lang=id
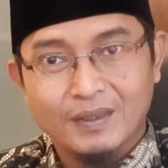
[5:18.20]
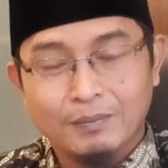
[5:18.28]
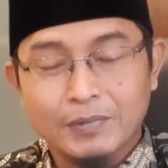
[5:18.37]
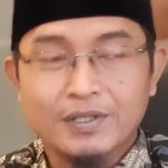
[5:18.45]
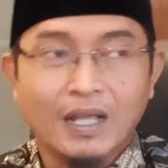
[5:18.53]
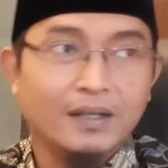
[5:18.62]

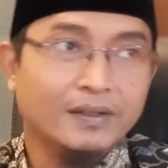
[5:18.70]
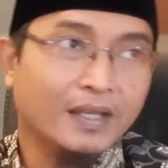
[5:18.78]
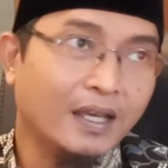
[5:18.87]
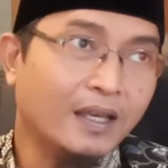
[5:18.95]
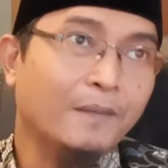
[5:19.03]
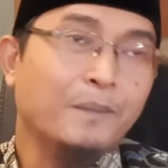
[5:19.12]

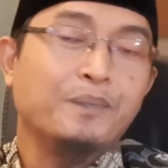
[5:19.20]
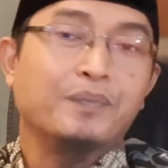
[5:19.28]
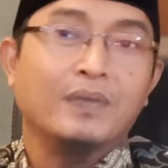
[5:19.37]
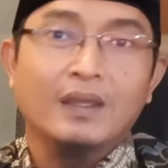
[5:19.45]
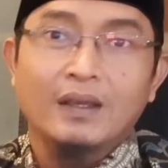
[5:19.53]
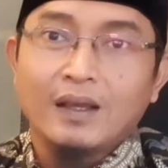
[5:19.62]
Misalnya,
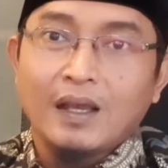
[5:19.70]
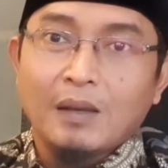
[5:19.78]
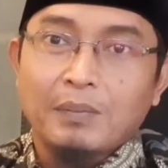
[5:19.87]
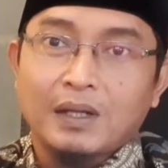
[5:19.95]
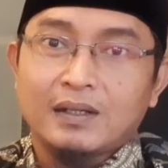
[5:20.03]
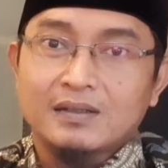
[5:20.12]

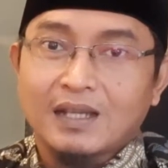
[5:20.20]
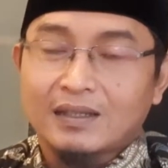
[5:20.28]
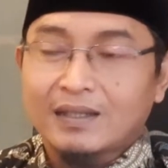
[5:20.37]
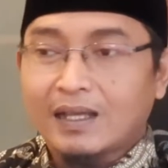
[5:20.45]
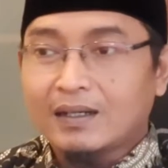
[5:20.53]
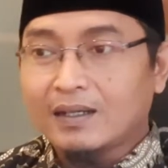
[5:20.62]
pada
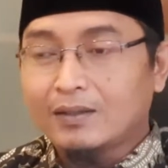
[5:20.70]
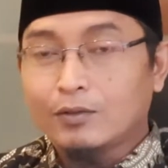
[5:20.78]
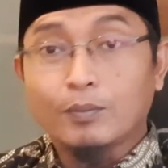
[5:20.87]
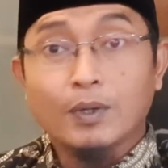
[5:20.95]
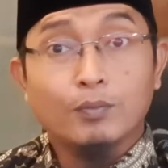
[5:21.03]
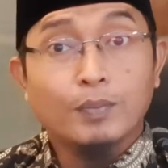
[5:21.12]
saat Anda itu
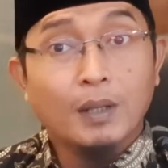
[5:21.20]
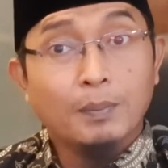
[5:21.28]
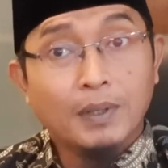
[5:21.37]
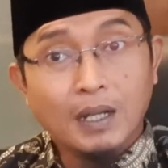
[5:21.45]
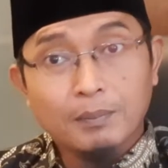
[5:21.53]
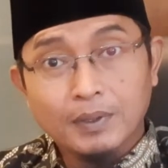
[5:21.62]
merubah
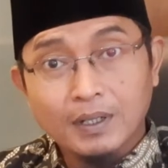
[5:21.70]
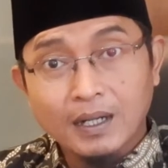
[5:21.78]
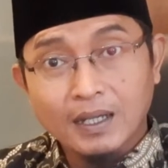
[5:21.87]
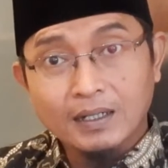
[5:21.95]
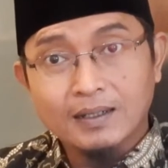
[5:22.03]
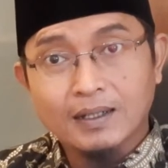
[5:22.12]

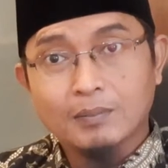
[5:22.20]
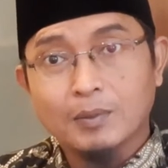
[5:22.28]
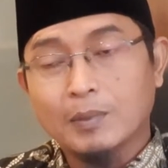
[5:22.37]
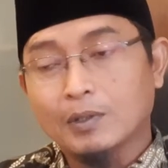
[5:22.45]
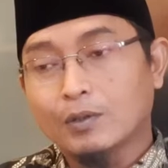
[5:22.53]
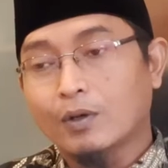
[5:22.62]
penampilan dengan
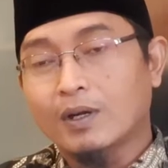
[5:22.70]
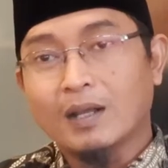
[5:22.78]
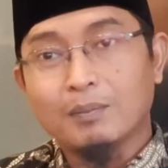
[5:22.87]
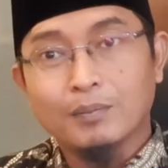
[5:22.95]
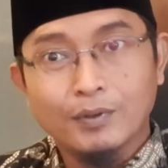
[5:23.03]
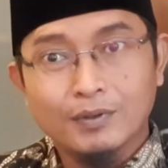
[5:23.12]
memotong
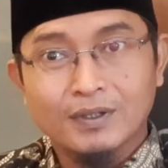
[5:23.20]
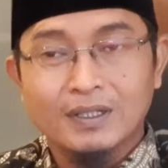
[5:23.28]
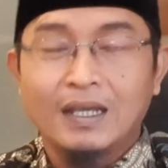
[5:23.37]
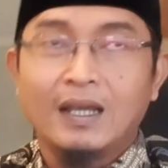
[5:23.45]
rambut,